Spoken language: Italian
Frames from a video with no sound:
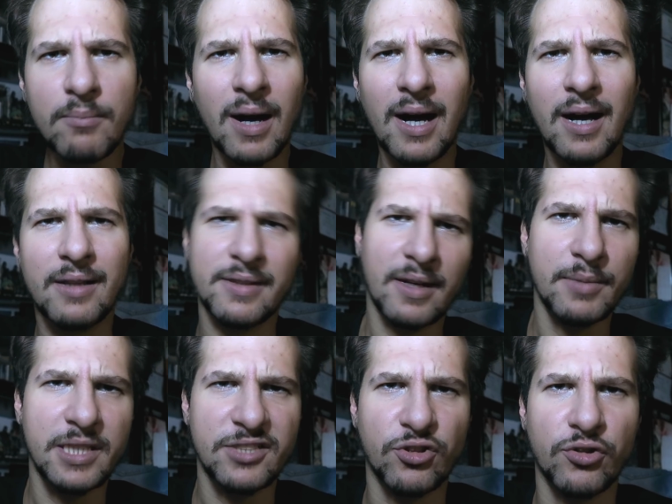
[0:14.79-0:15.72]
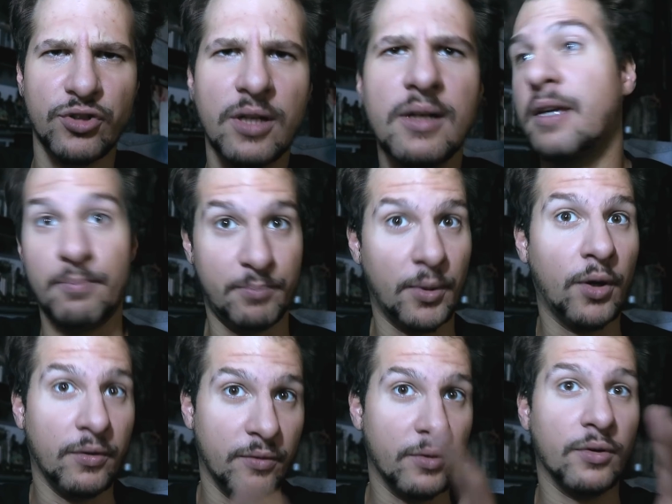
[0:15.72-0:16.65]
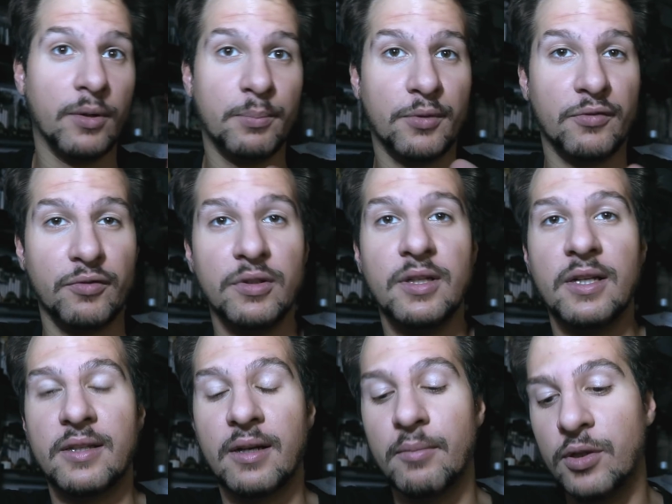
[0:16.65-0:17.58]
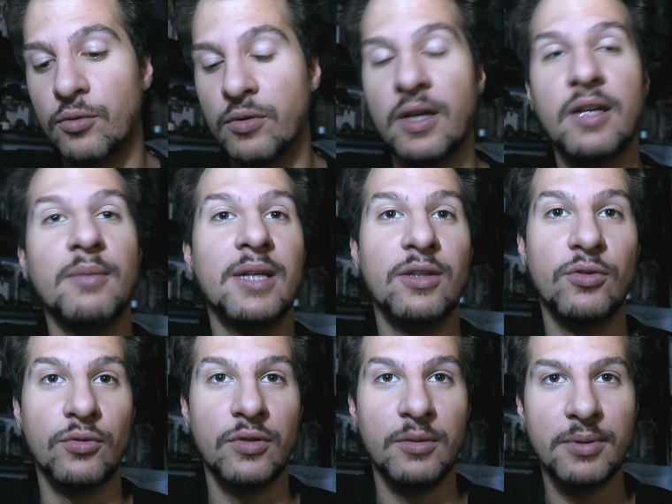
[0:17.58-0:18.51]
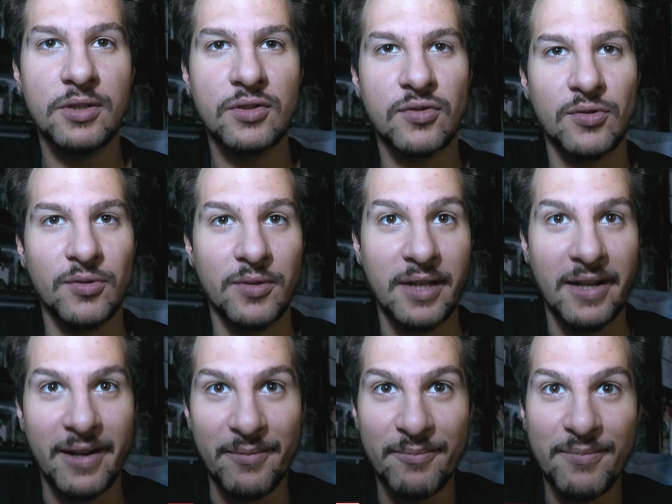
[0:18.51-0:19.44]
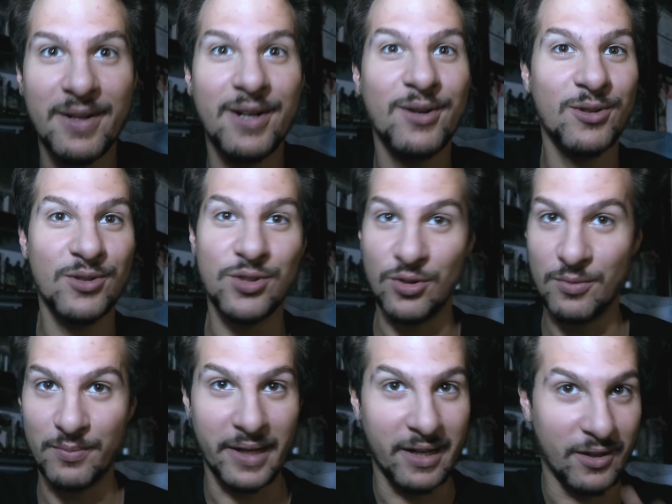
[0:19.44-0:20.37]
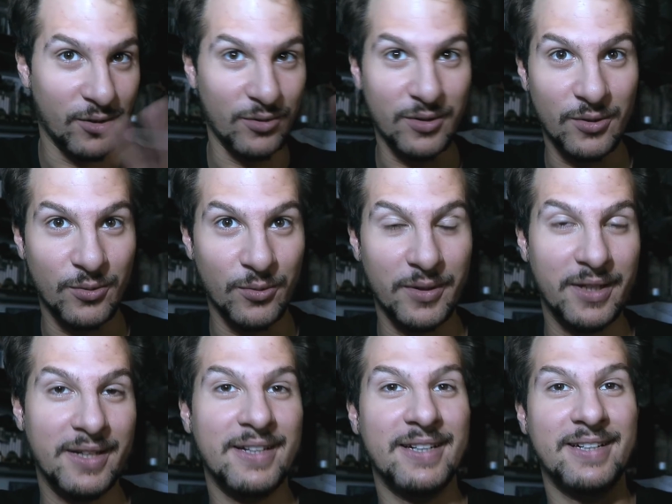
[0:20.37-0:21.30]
ma tramite social, che poi vorrò approfondire tramite un chiarimento di persona, ma oggi non parlerò di lui